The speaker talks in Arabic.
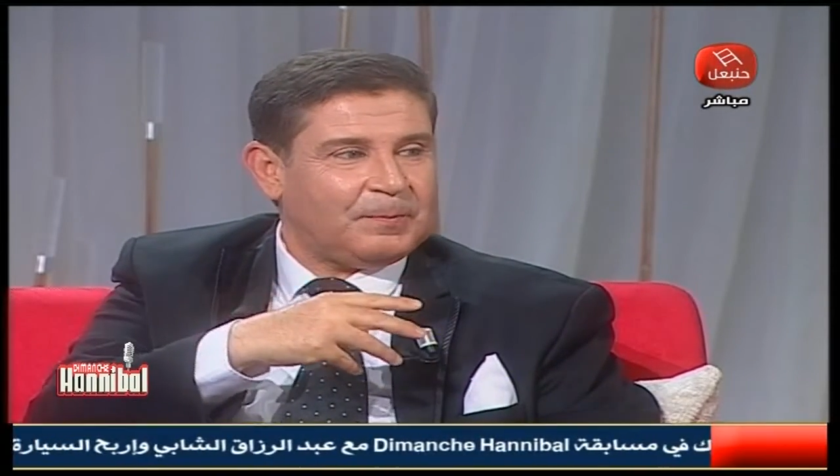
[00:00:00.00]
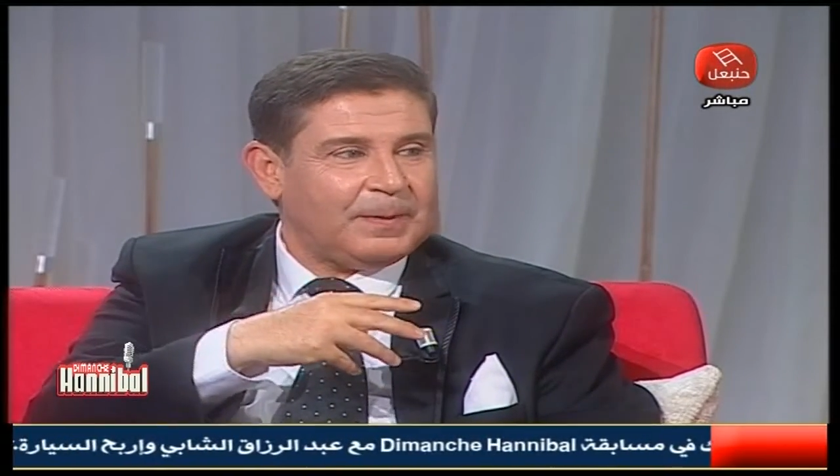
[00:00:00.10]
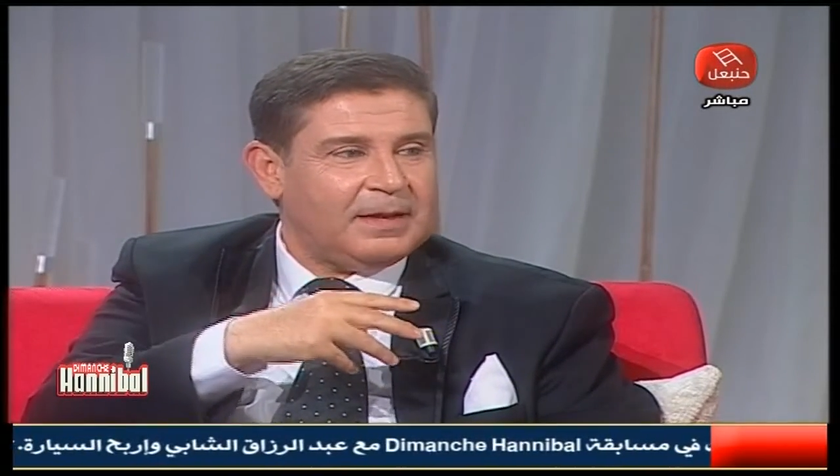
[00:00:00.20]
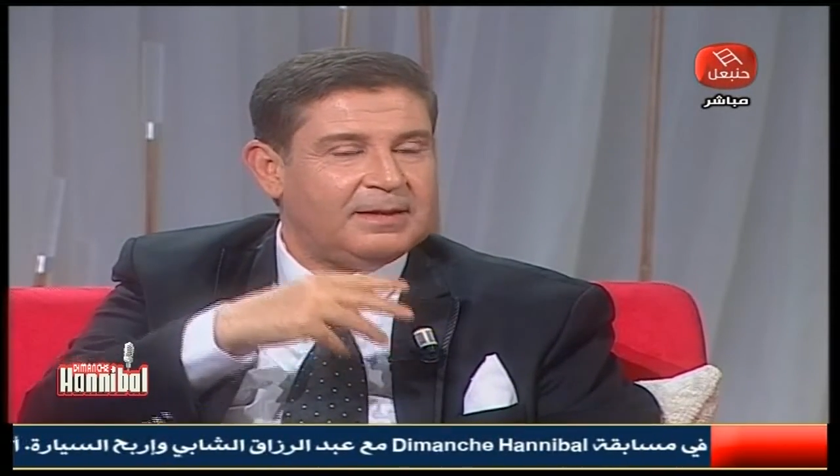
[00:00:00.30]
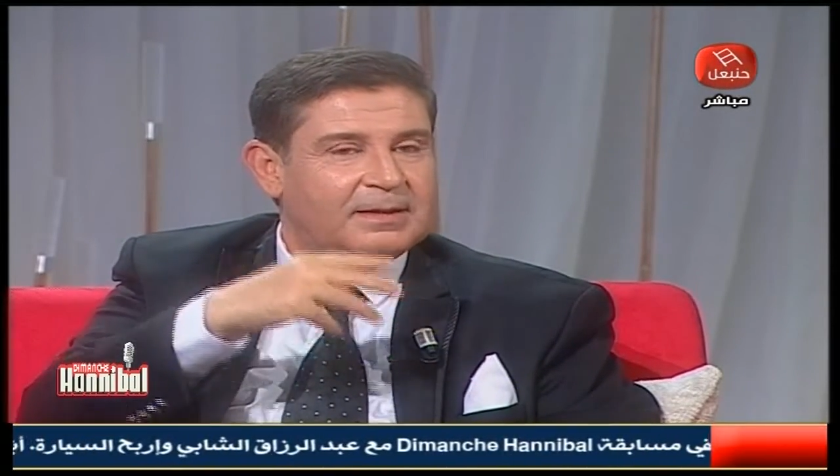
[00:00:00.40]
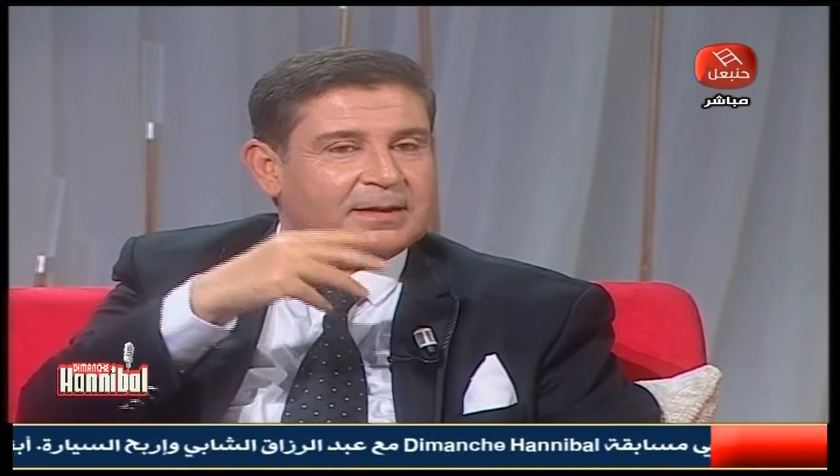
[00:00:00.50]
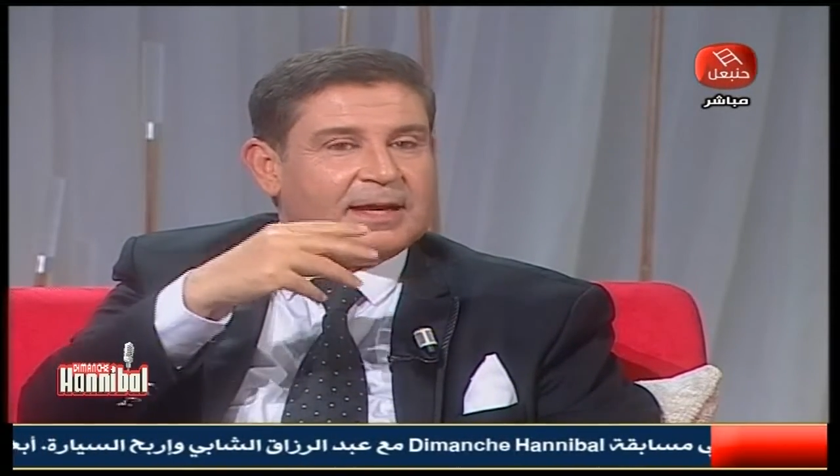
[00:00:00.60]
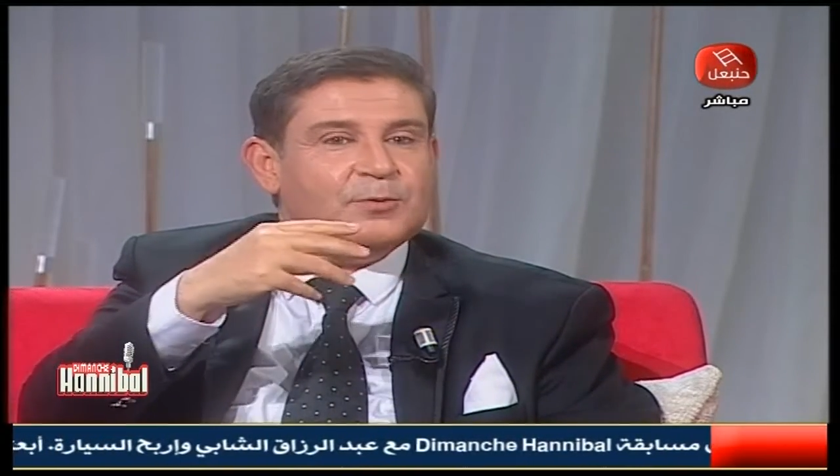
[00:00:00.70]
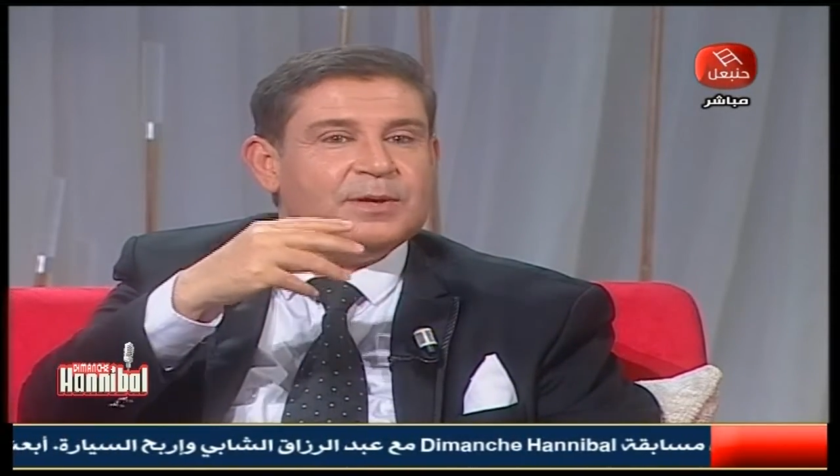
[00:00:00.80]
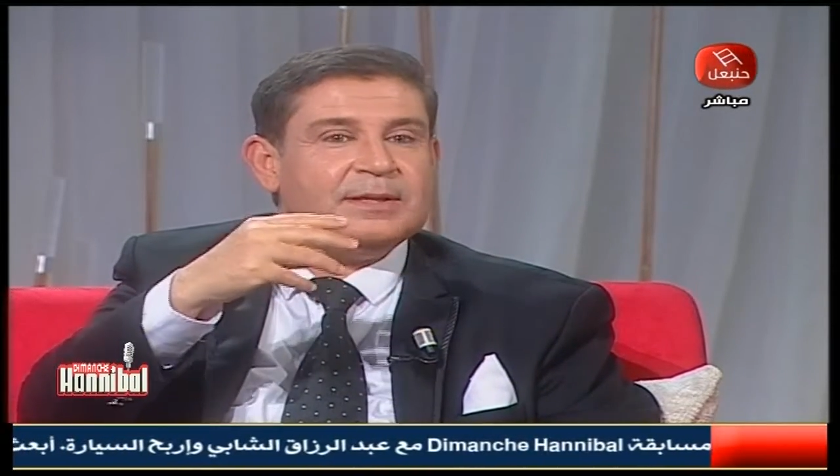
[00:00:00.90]
آه،
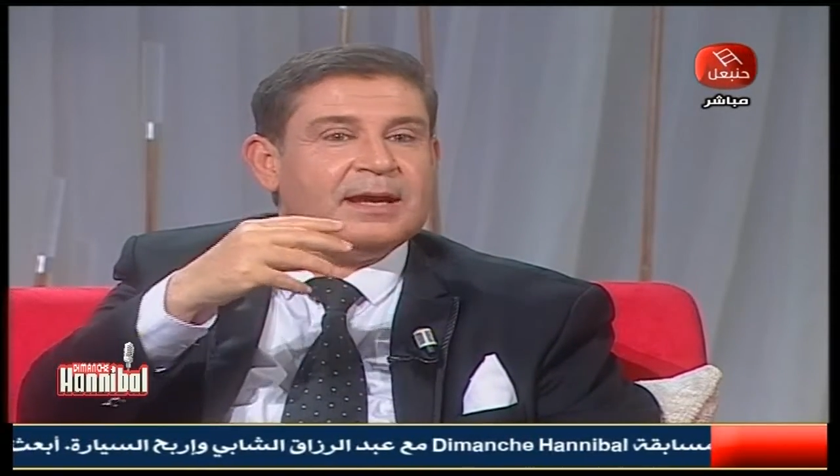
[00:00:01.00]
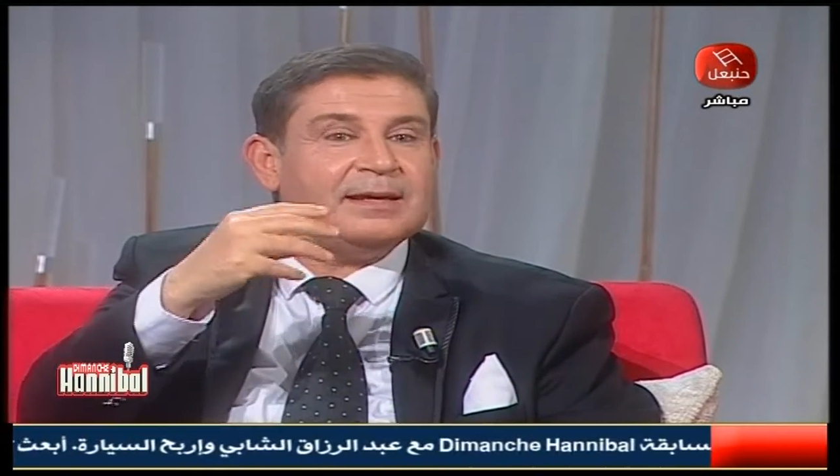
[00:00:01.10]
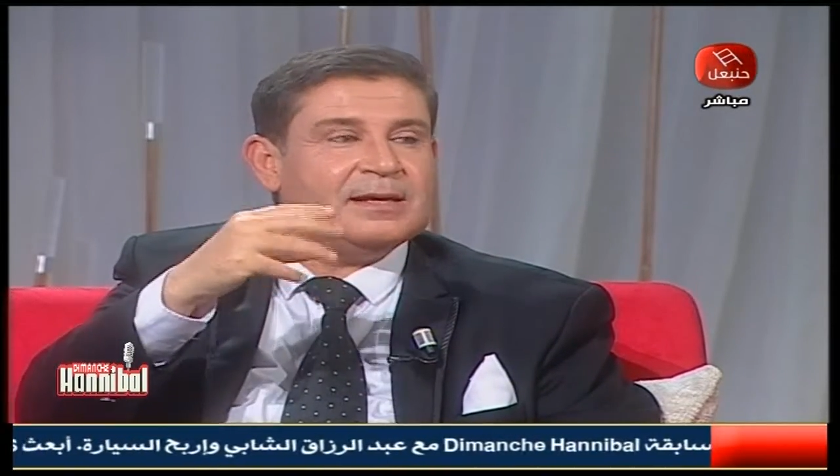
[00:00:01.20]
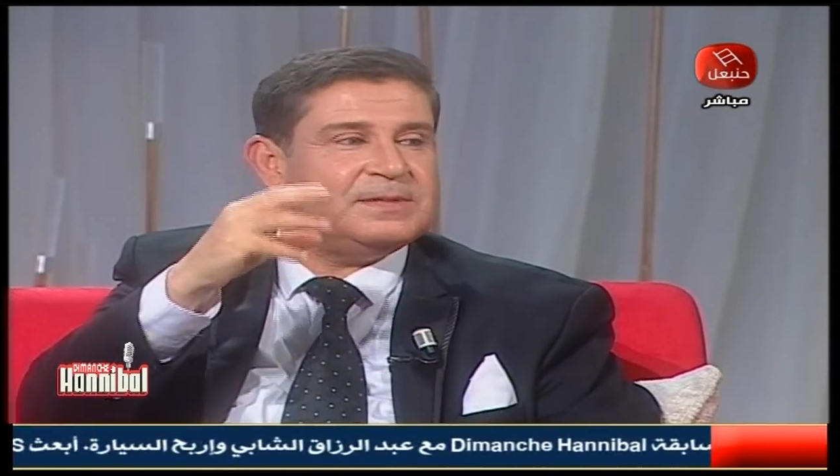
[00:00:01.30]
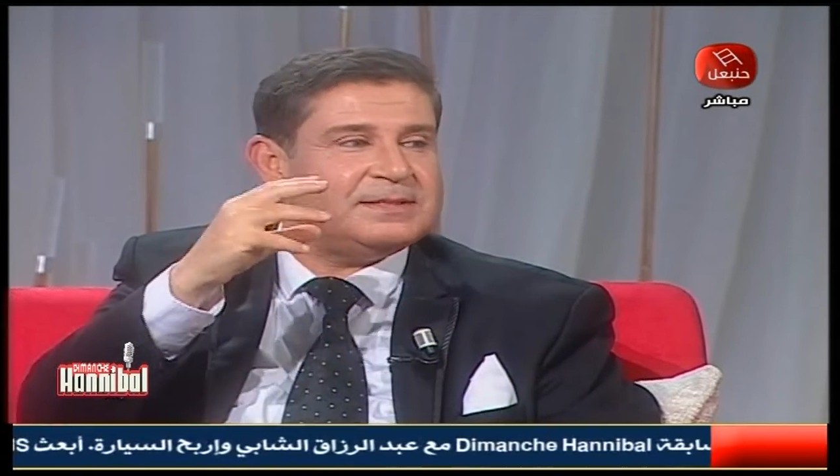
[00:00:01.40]
قالوا هذا عقربي